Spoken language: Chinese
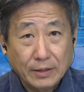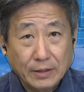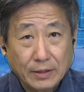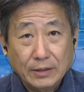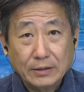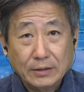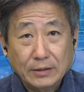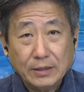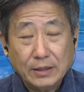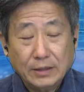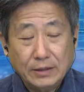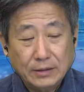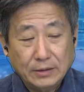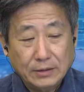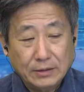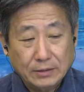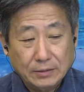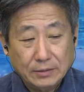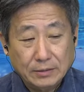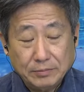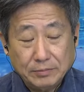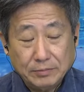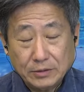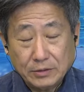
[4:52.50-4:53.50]
在这
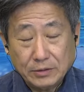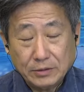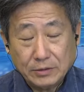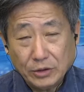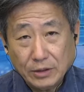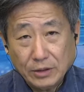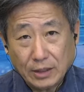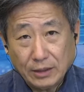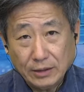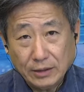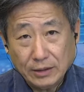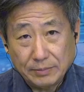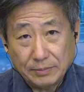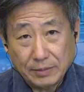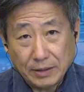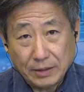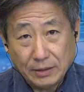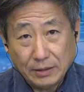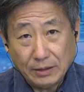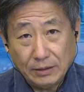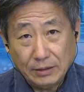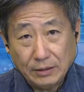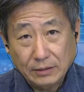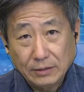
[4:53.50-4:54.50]
个车行里面
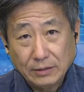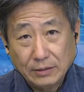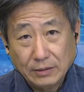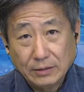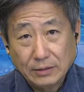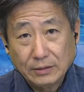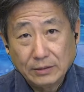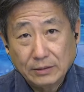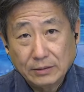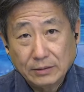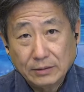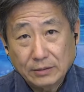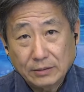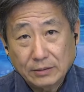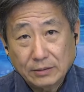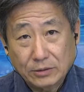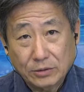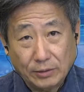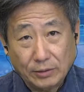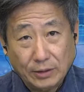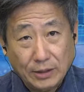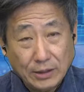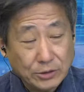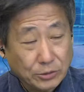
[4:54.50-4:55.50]
呢，走
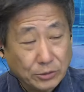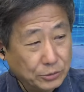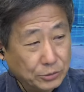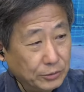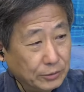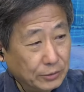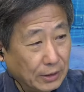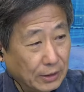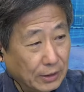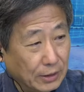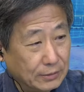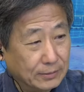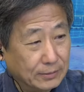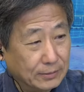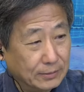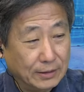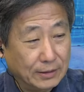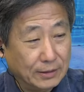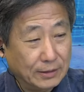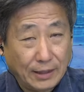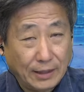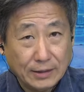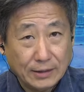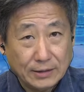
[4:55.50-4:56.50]
来走去的，对不对？
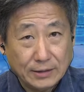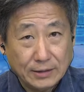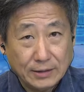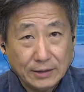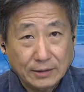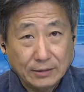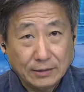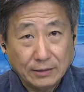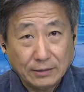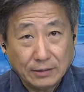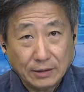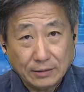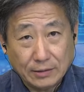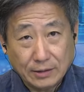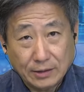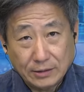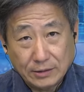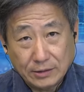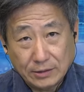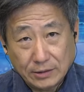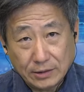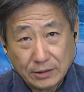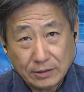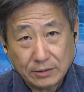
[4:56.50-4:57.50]
来一个人，他就给你
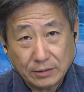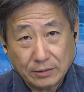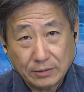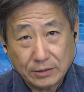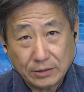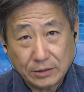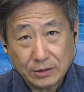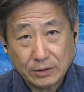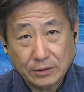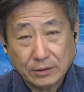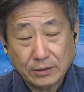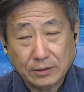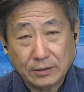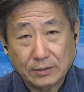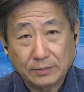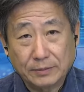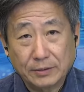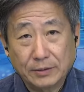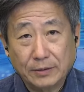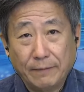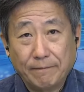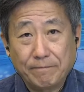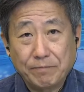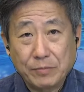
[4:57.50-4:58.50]
介绍这个车啊什么
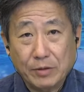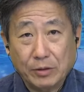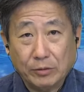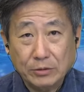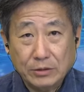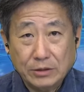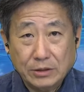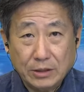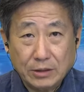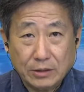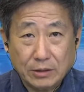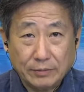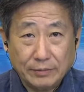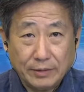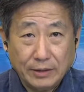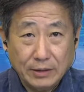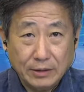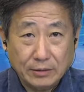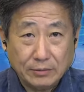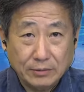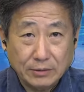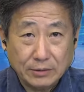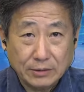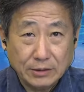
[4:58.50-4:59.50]
的，然后介绍完了以
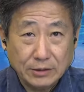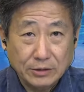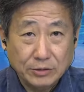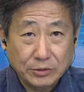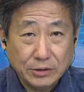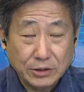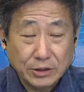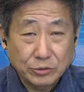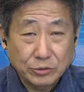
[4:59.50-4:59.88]
后，你有兴